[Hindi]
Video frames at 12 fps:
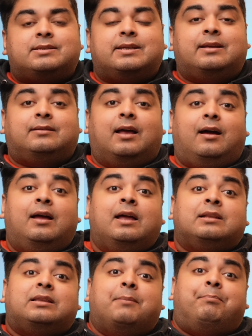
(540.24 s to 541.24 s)
चाहिए था
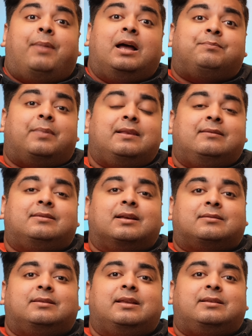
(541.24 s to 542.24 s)
तब बात बन
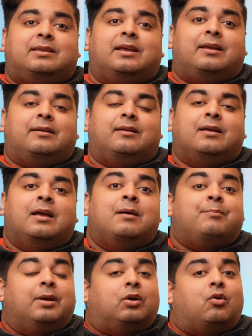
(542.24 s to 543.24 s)
सकती थी
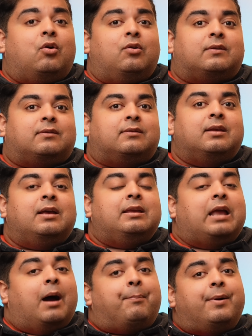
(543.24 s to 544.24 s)
बिकॉज
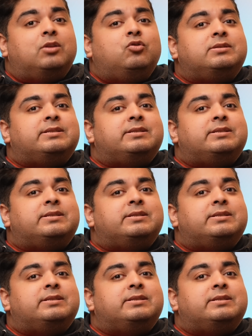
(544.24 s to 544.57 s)
यहाँ पर जो